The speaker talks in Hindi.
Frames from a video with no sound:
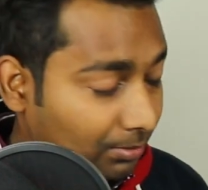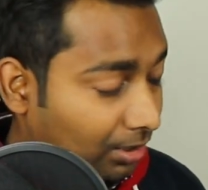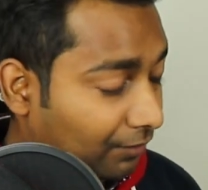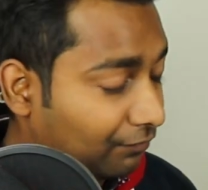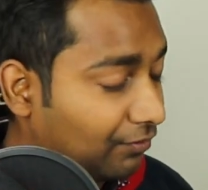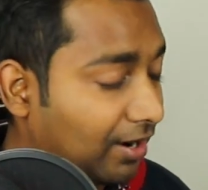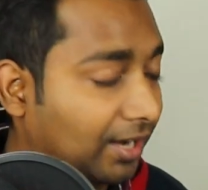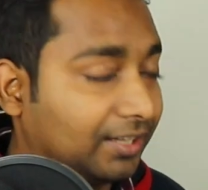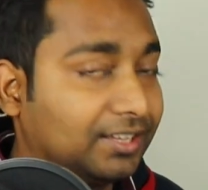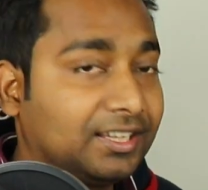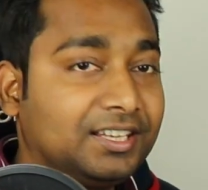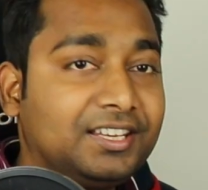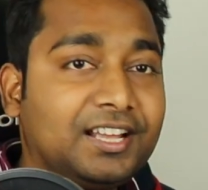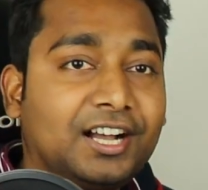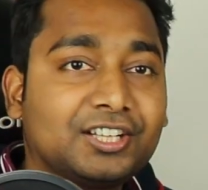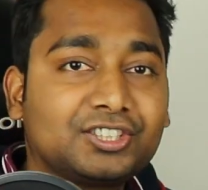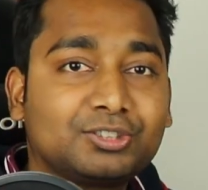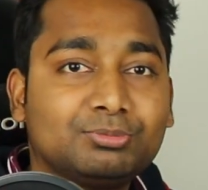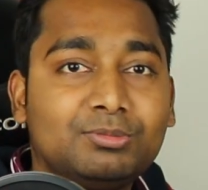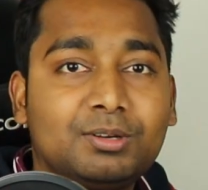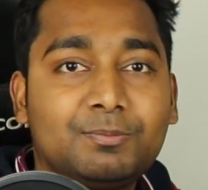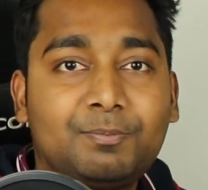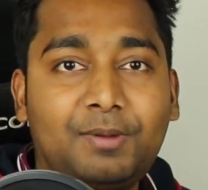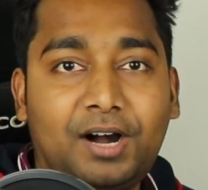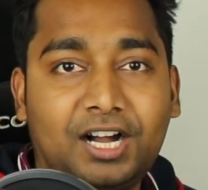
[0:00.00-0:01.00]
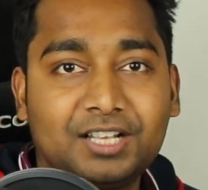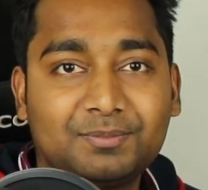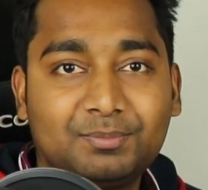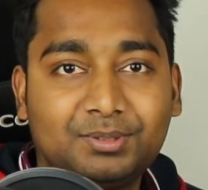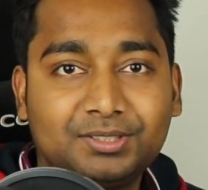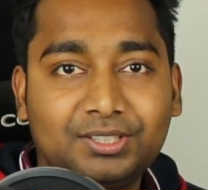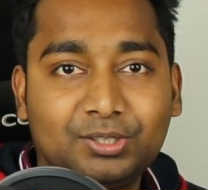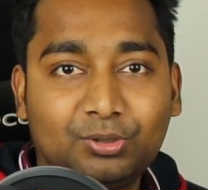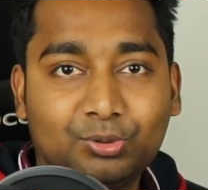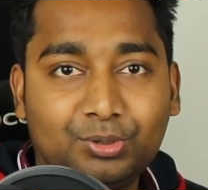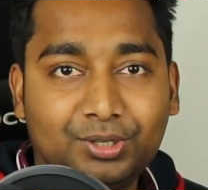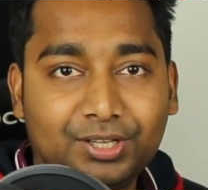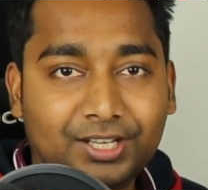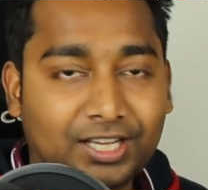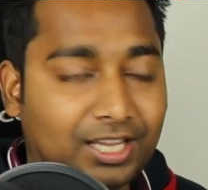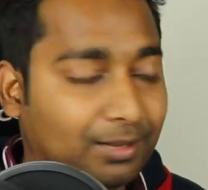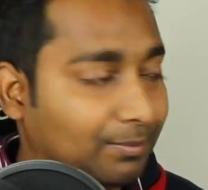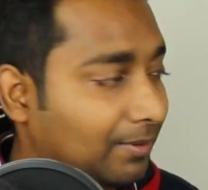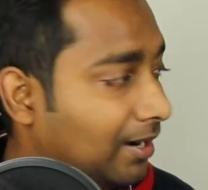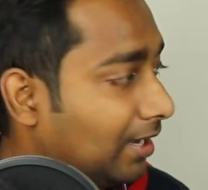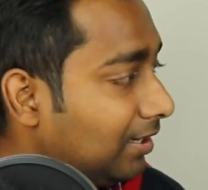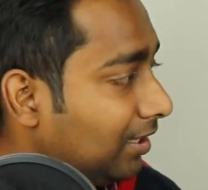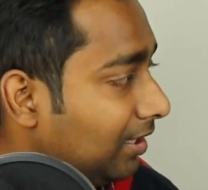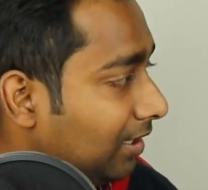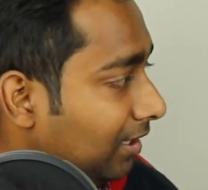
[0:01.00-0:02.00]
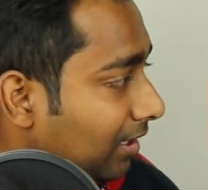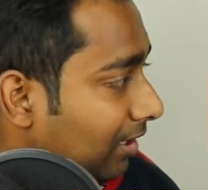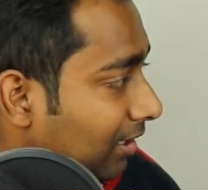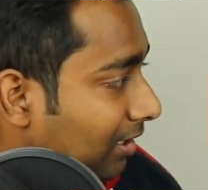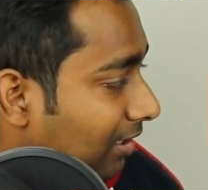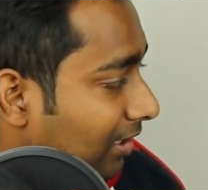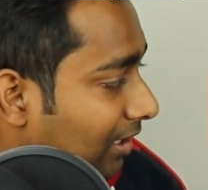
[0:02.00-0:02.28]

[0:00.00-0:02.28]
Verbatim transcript: बट फाइनली आज सुबह पाँच बजे उठने के बाद